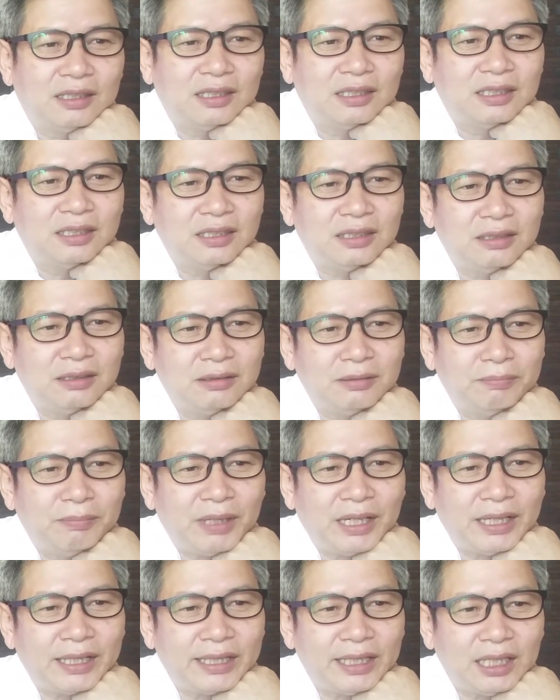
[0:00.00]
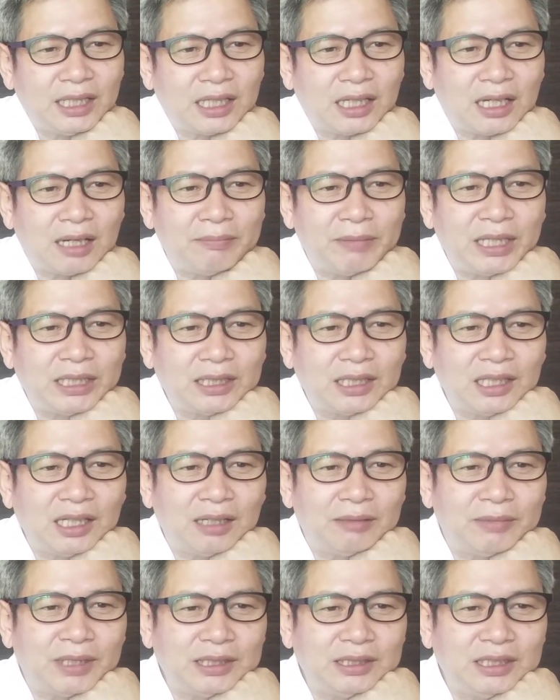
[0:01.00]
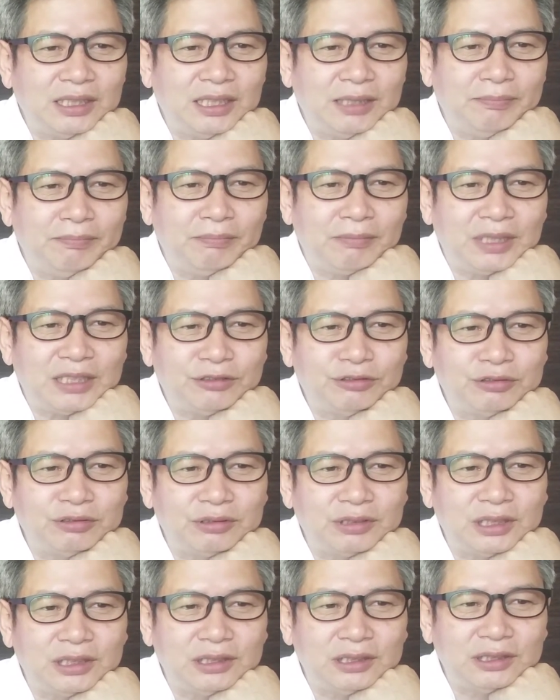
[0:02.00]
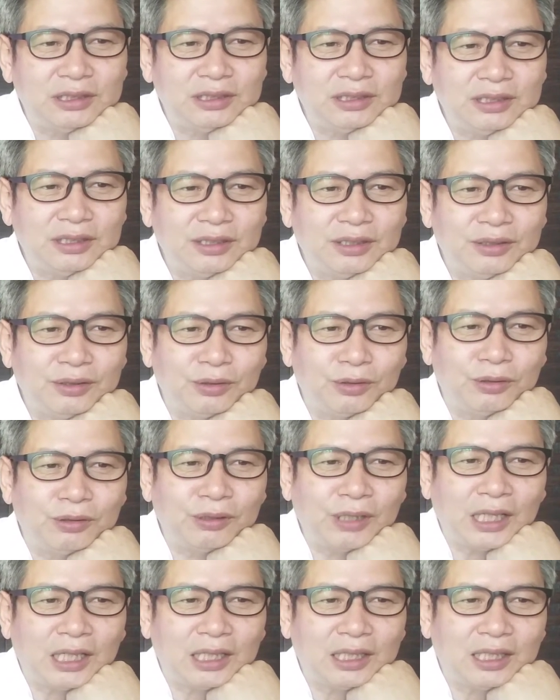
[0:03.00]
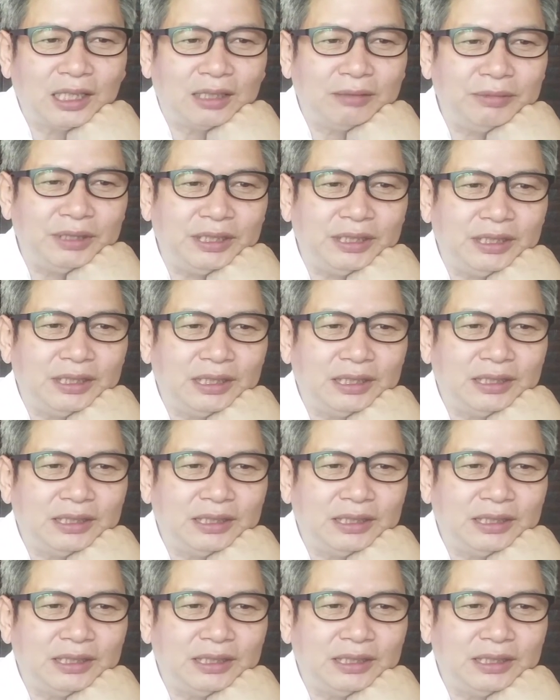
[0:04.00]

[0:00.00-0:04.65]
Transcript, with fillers: 그 발에 가만가만 입 맞추는 노랑나비